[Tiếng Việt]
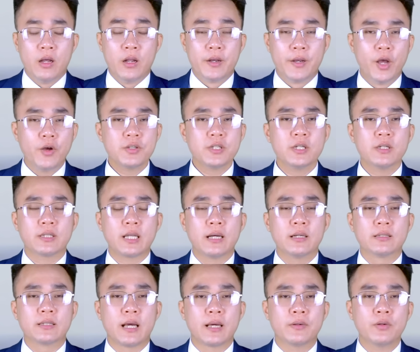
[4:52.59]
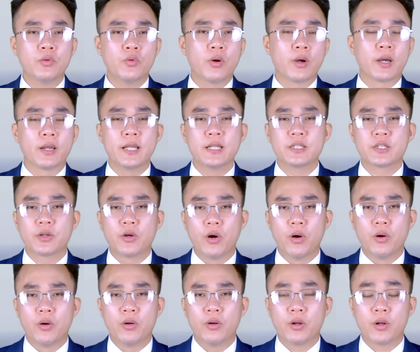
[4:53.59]
Nếu sự thẳng thắn của
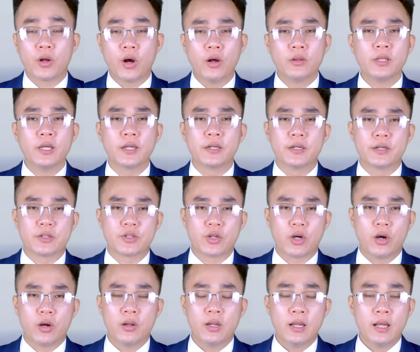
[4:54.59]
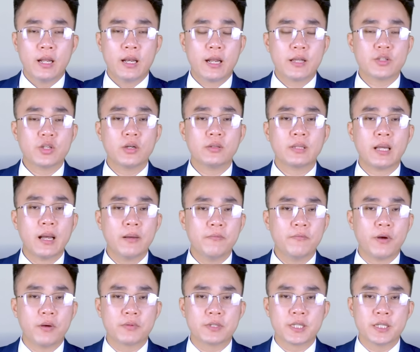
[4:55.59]
Klitschko có thể được cho là do tham
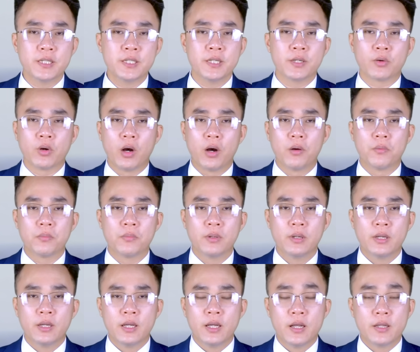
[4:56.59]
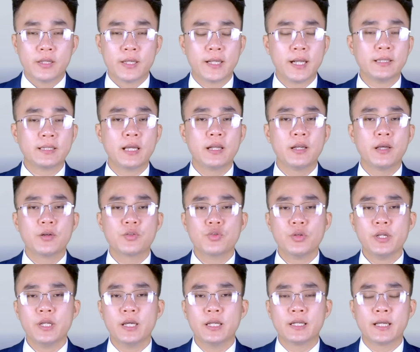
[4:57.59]
vọng chính trị của ông, thì các tài liệu
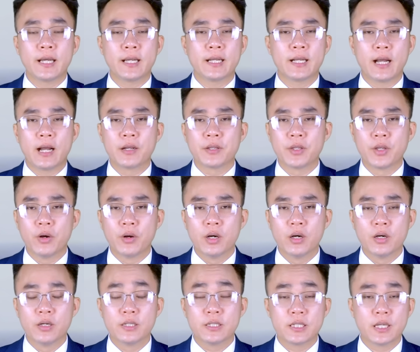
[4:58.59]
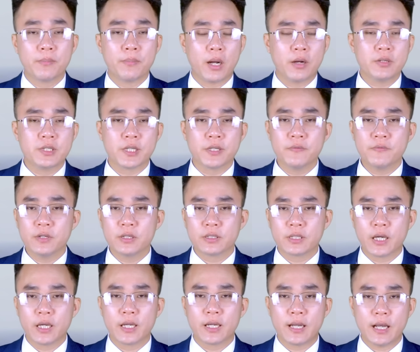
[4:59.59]
xuất hiện ngày càng nhiều hơn trên báo chí phương
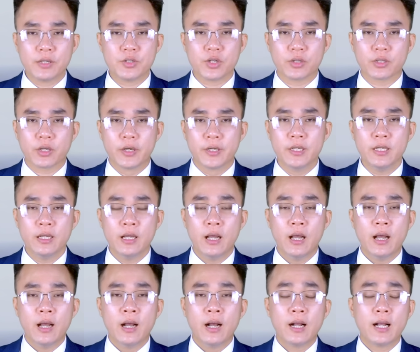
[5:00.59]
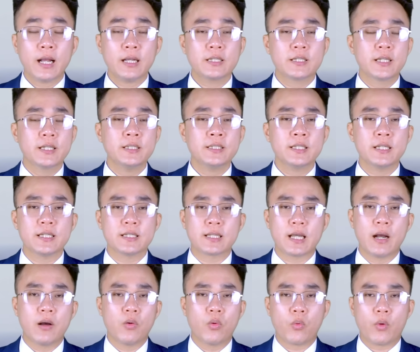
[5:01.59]
Tây đã cho thấy các chính trị
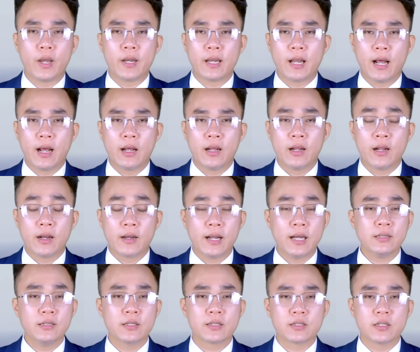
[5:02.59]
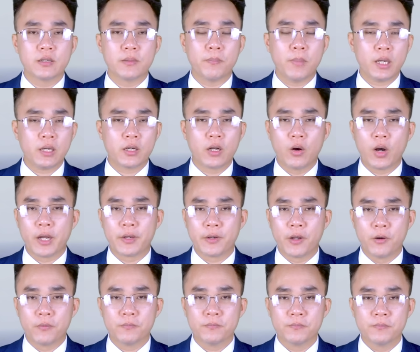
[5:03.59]
gia Ukraine đã thực sự bắt đầu hành
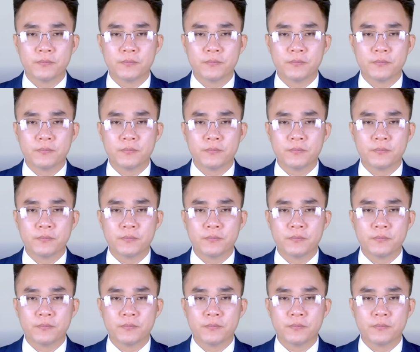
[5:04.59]
động.